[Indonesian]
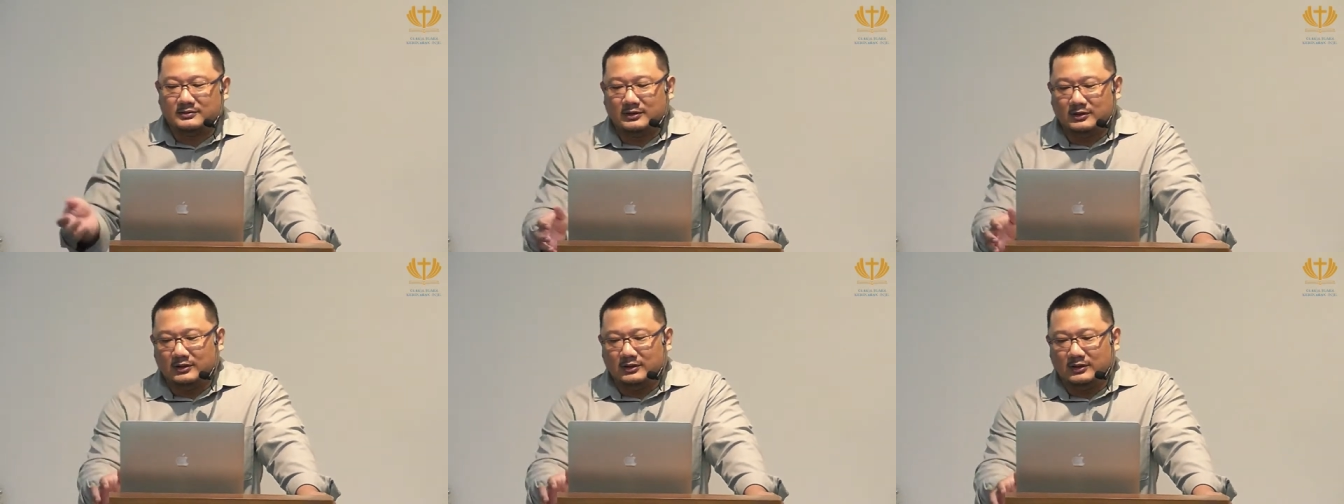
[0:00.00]

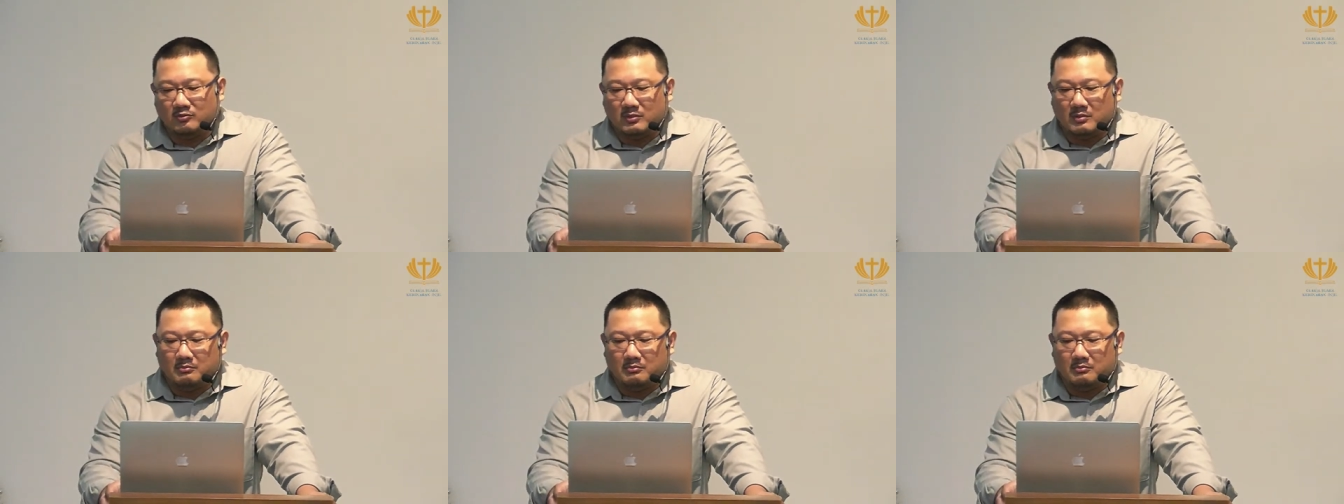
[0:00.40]
Itu
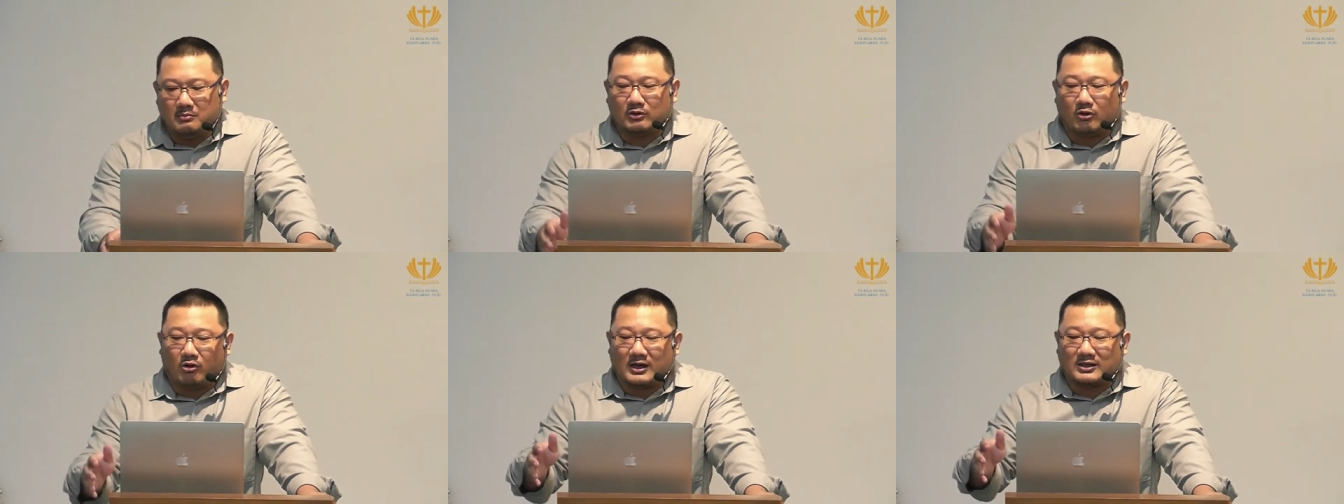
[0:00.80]
membuat
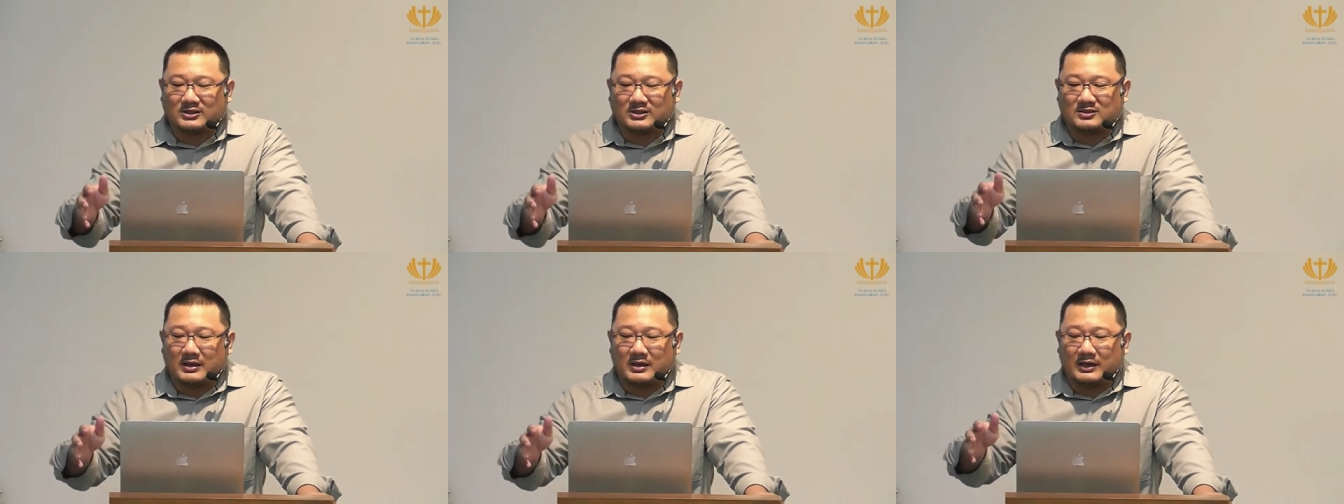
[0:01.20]
orang
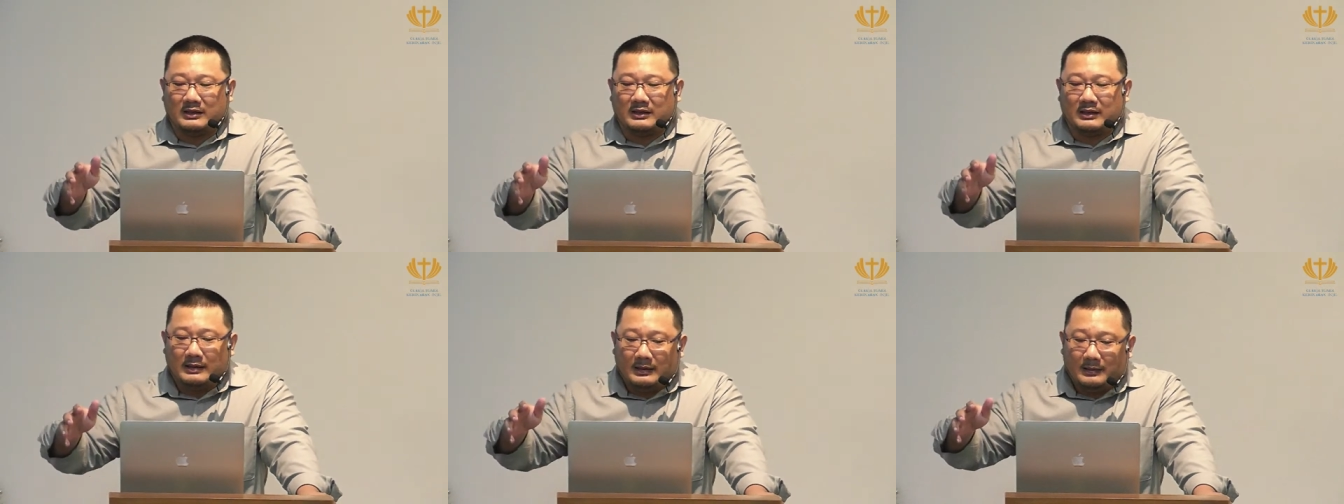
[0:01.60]
semakin
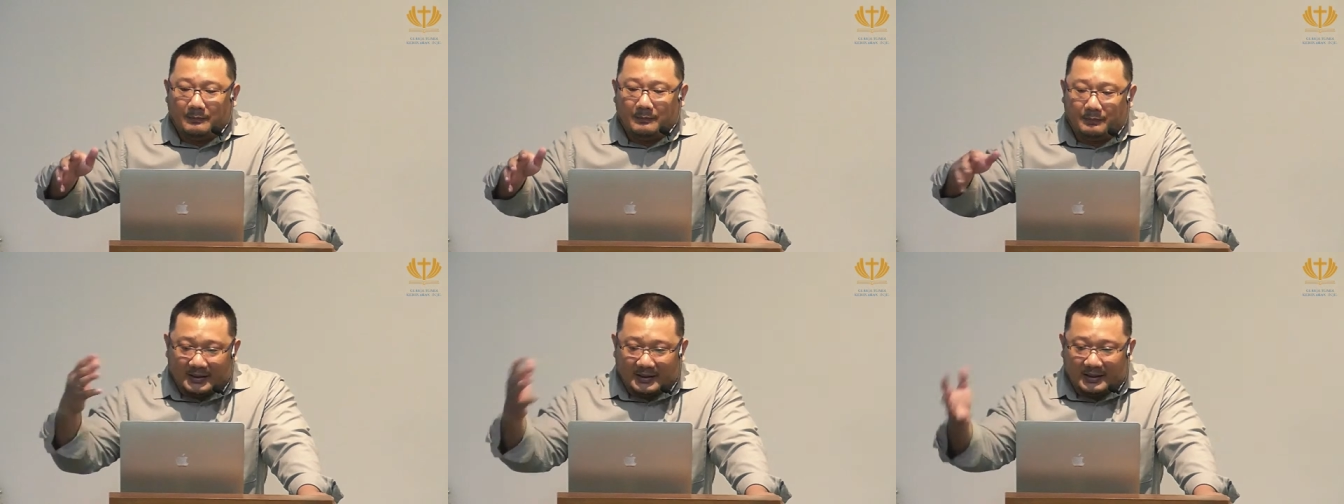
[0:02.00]

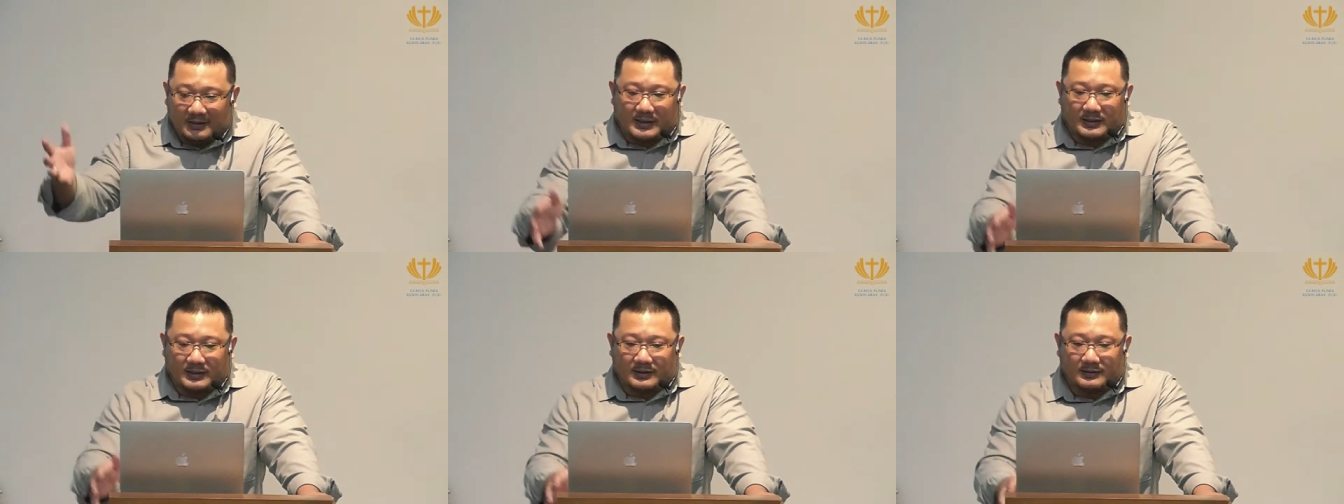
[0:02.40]
berhikmat.